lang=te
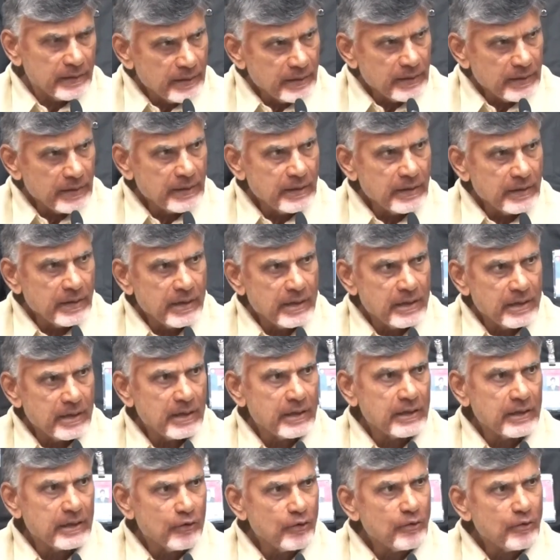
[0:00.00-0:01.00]
అందుకే నేను
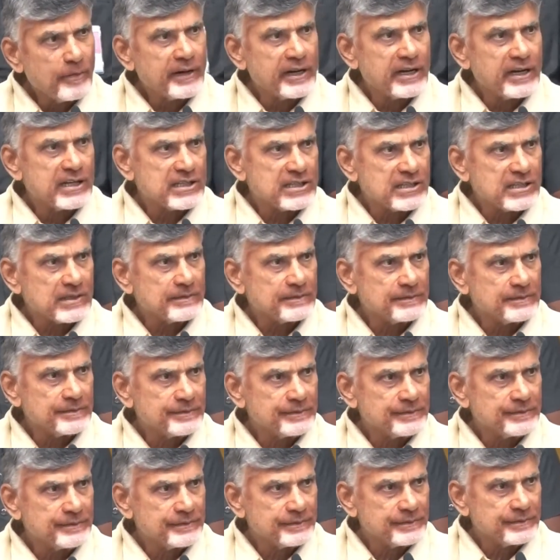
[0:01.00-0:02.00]
అన్నాను ఇది అవమానించడం
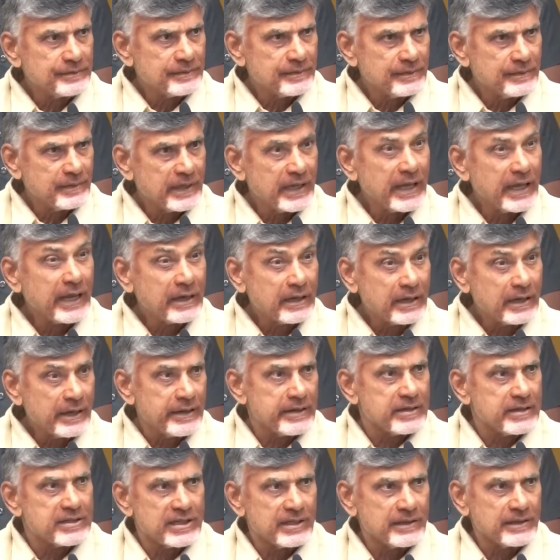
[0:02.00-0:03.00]

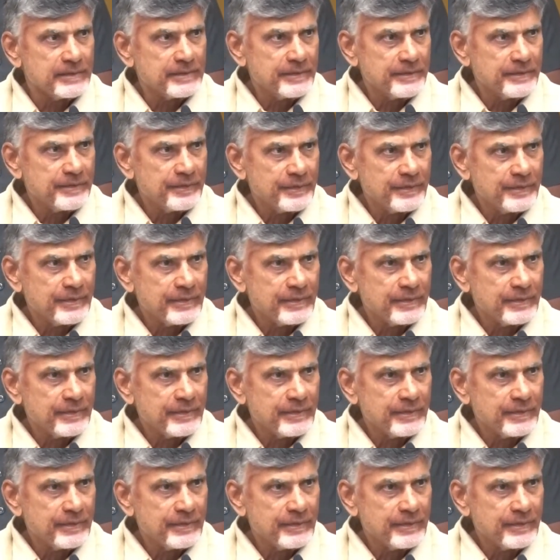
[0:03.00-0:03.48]
ఎక్కరించడం